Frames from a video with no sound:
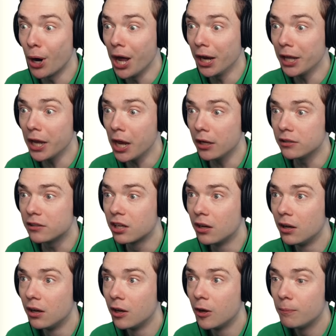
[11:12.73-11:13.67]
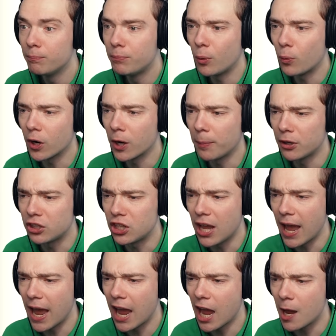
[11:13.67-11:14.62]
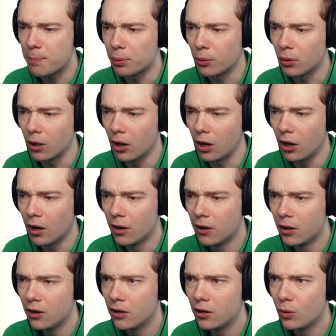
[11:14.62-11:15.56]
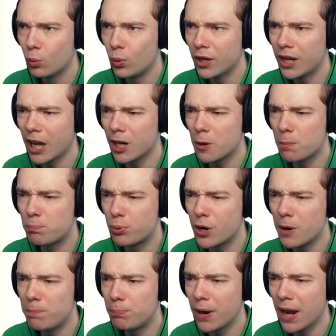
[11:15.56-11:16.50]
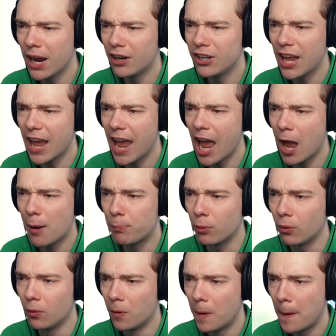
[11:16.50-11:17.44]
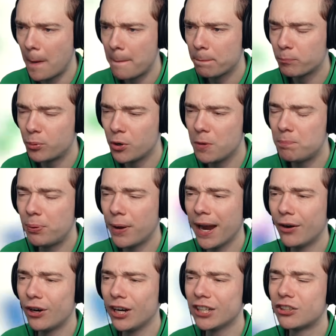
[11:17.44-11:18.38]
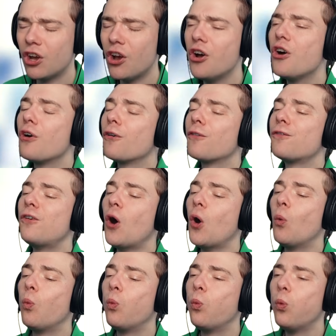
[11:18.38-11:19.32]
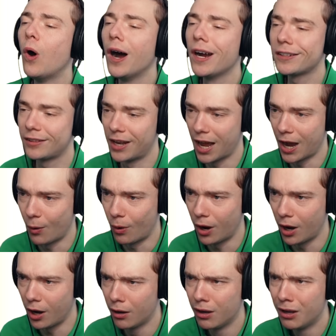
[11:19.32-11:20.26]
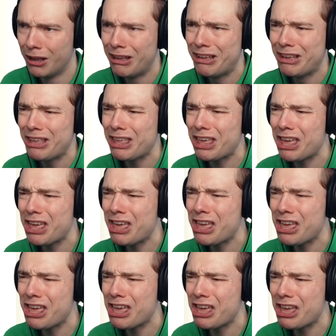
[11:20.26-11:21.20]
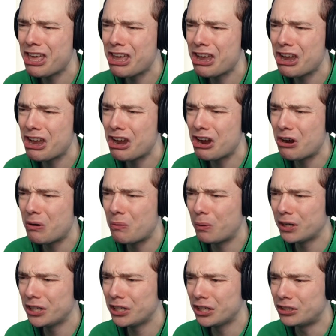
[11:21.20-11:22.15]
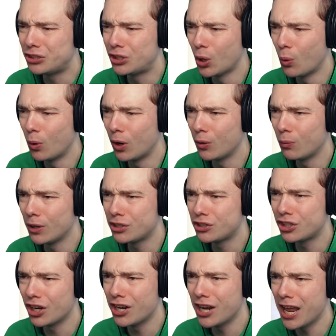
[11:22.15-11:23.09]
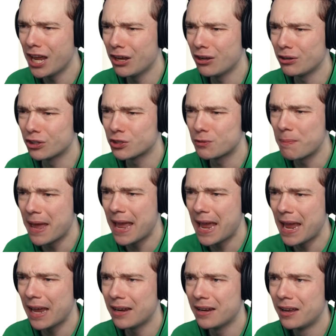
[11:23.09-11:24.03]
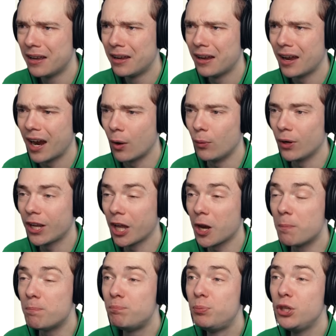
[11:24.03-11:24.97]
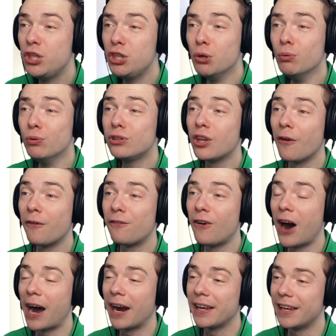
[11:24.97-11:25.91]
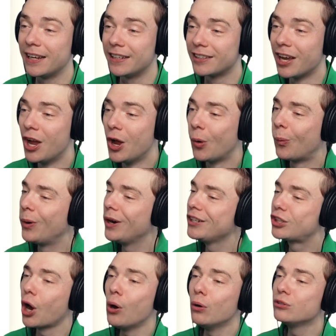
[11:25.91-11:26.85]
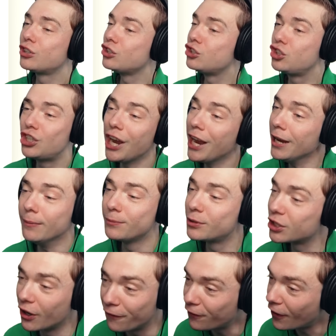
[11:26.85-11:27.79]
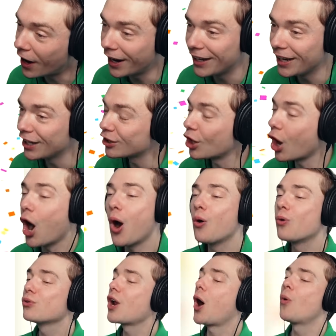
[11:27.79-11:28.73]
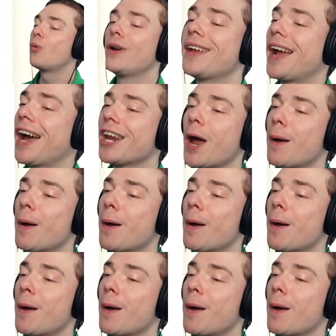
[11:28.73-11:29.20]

brillante. ¿Y qué tal esta manzana, eh? Debemos preparar la manzana. Debo prepararla. ¿Para qué? ¡Ew! ¡Qué uñas tan horribles, viejo! Debo embellecerlas, no debo maltratarlas, no hay